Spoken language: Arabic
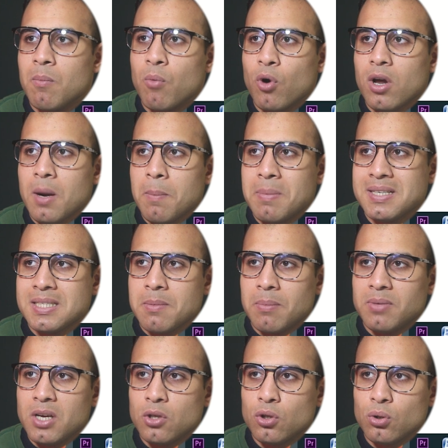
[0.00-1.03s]
مجرد بس ما
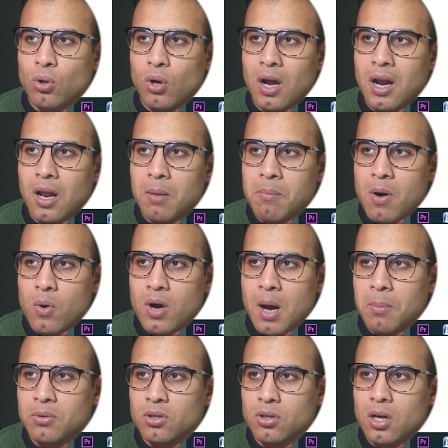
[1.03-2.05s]
بتيجي تدخل على
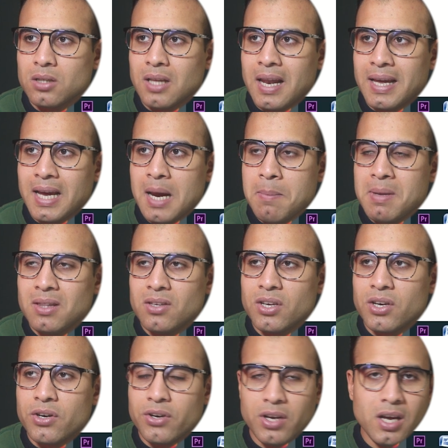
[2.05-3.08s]
الموقع بتضغط على كلمه
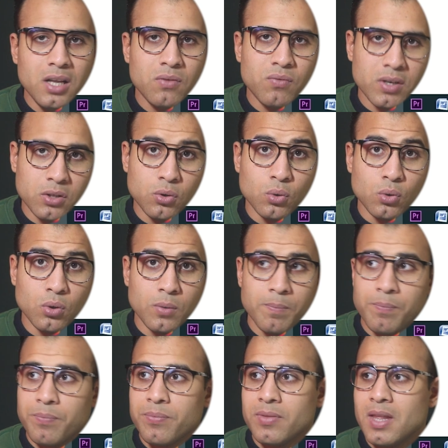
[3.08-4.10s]
كرييت فيديو
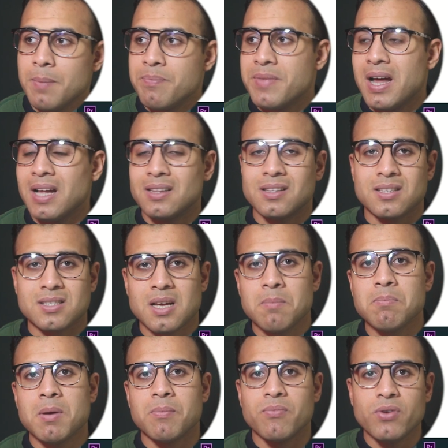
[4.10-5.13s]
تبدا
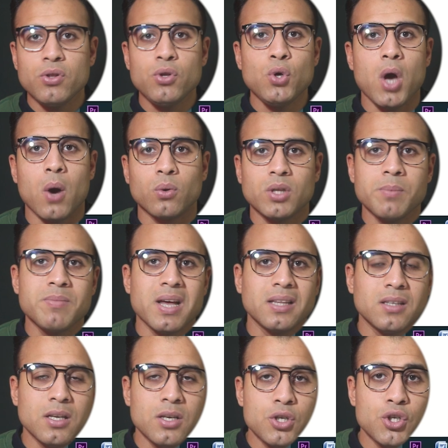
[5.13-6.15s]
تصمم فيديو او
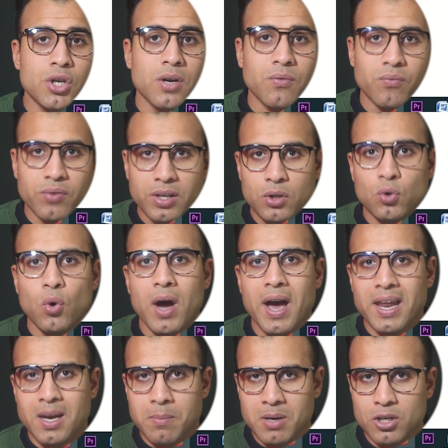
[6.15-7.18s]
تبدا تنشئ فيديو
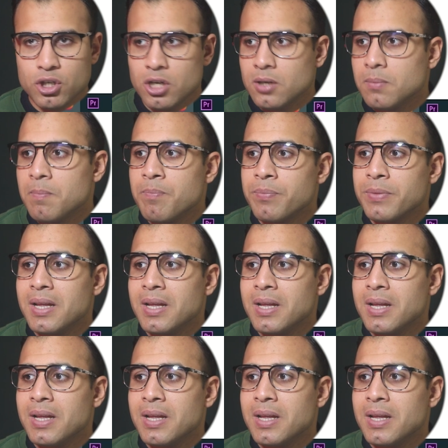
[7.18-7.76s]
انيميشن